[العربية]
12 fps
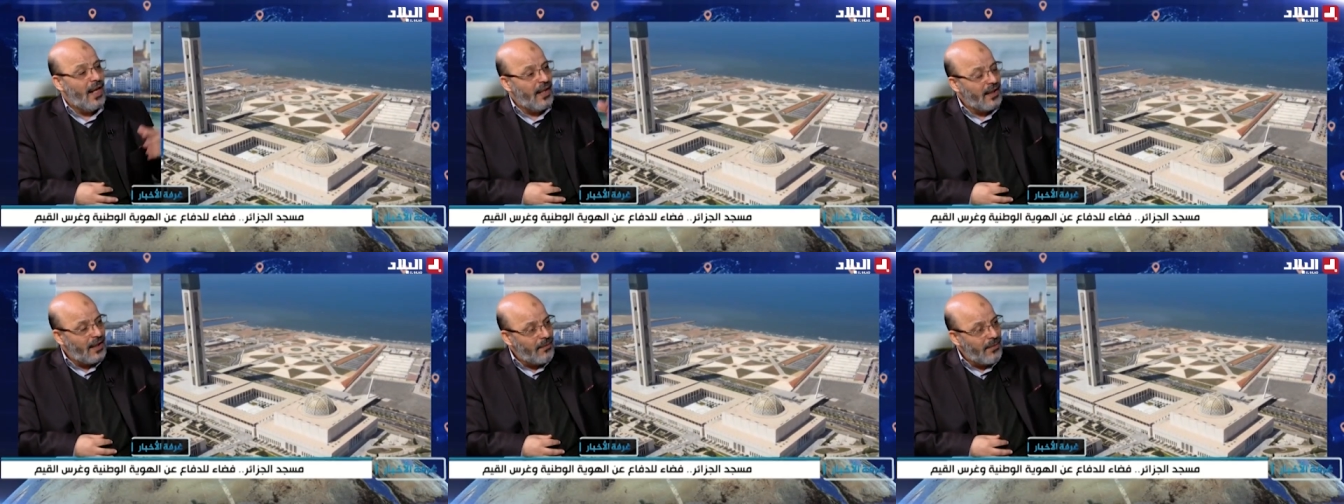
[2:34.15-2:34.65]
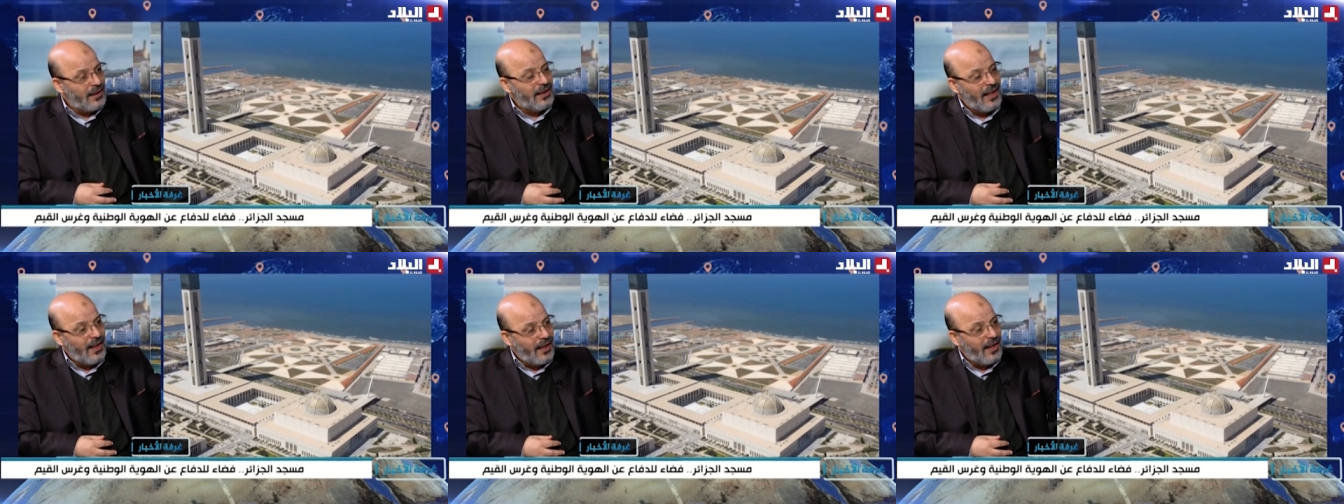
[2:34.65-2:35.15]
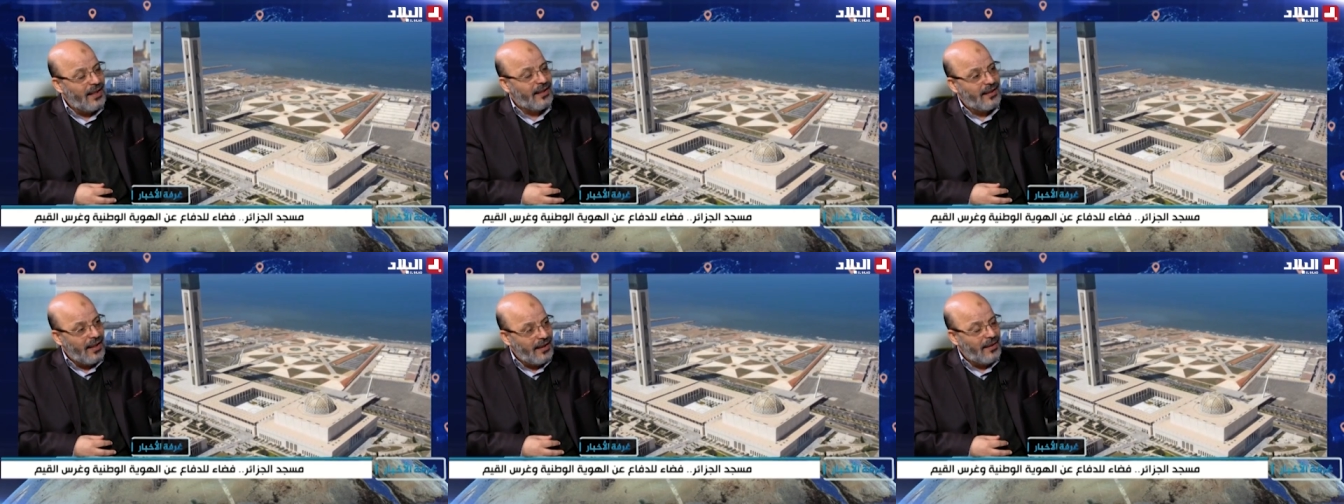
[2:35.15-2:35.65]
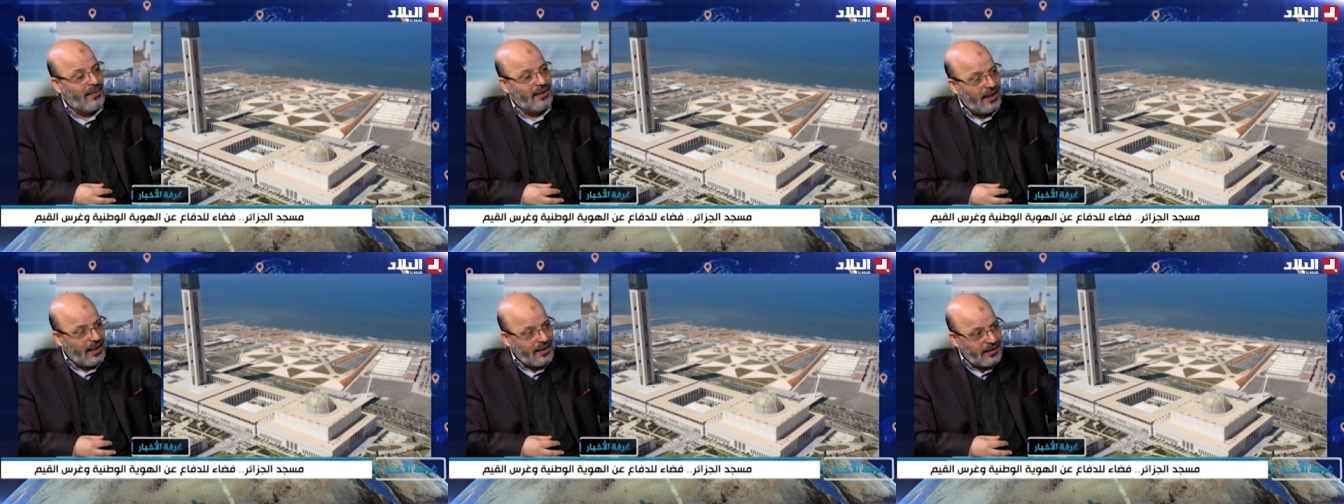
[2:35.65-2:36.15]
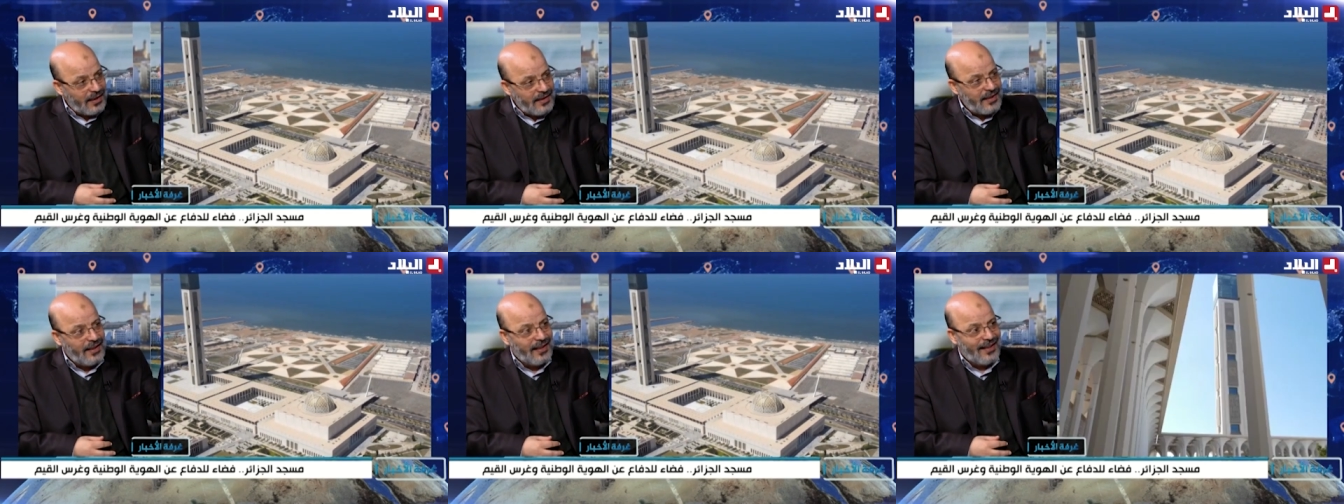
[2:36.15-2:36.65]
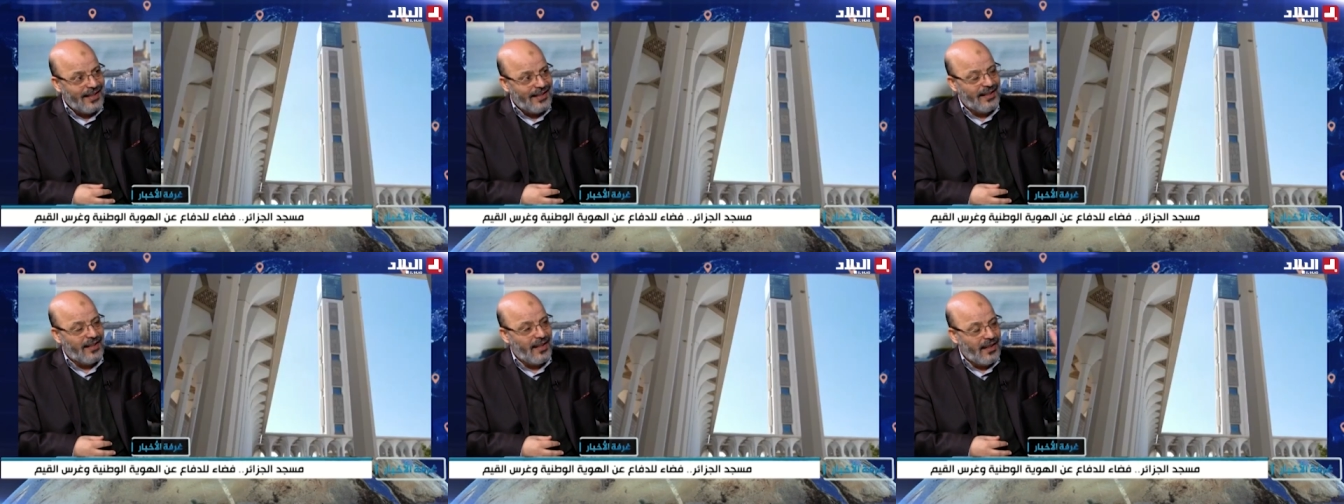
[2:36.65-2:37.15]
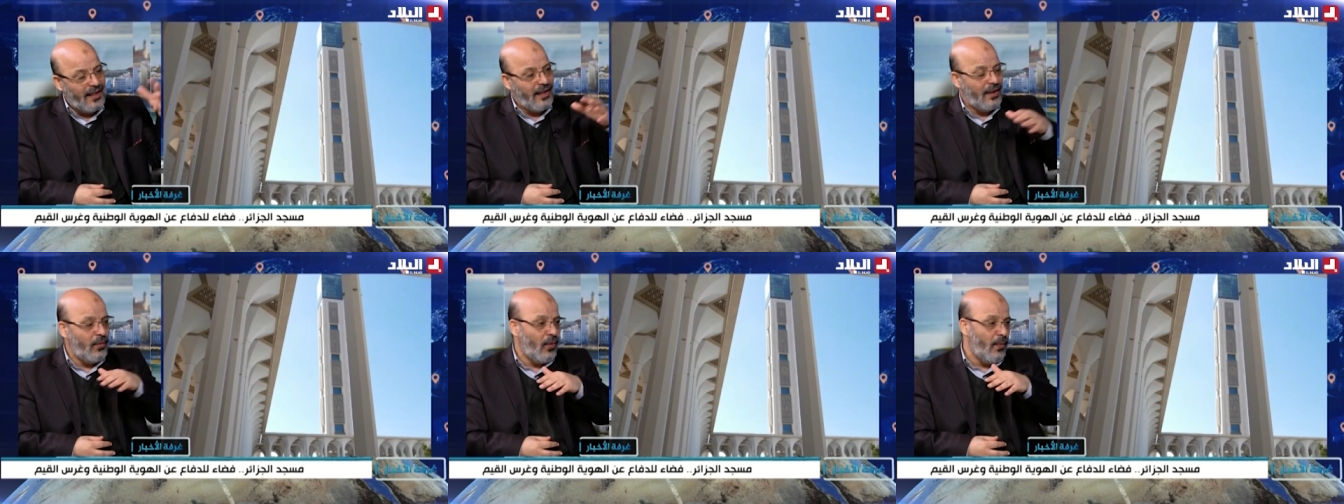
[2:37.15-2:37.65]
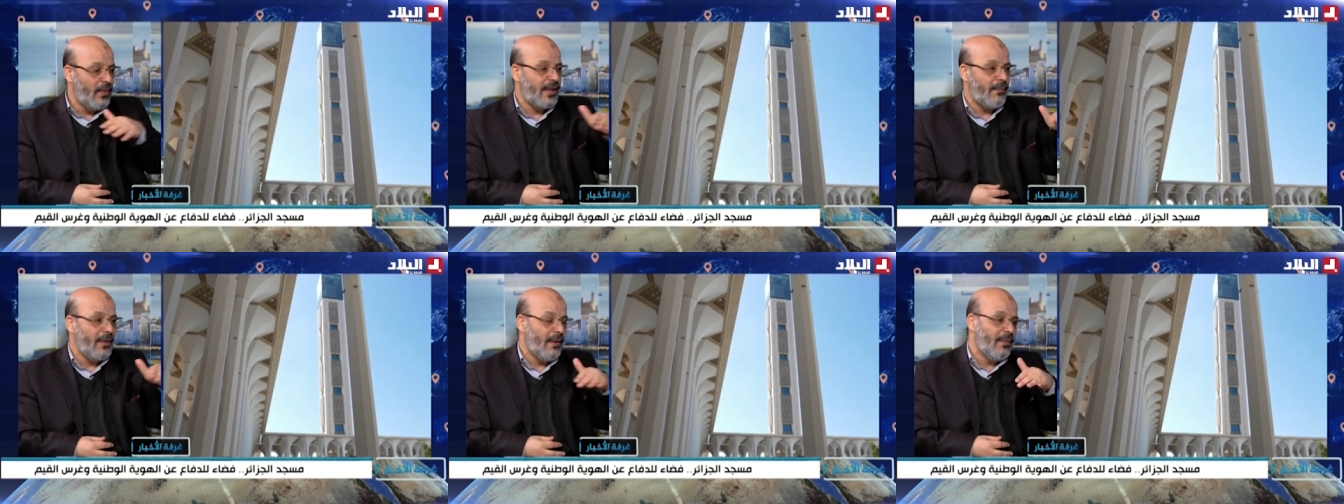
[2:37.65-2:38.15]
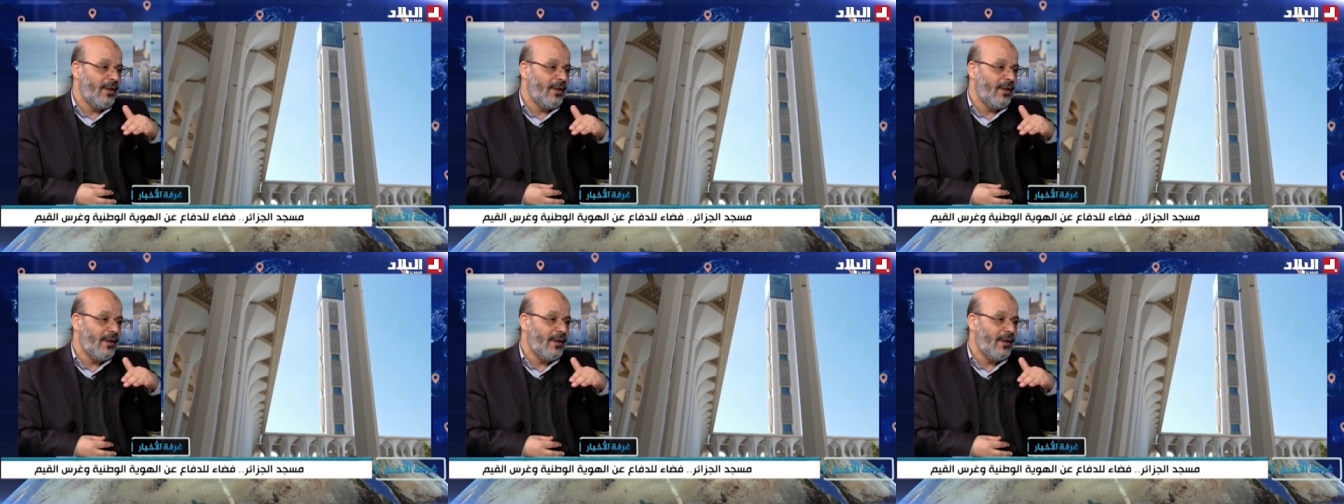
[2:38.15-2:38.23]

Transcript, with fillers: هذه المنطقة كانت يعني منطقة للتنصير يعني نعم. ومسمية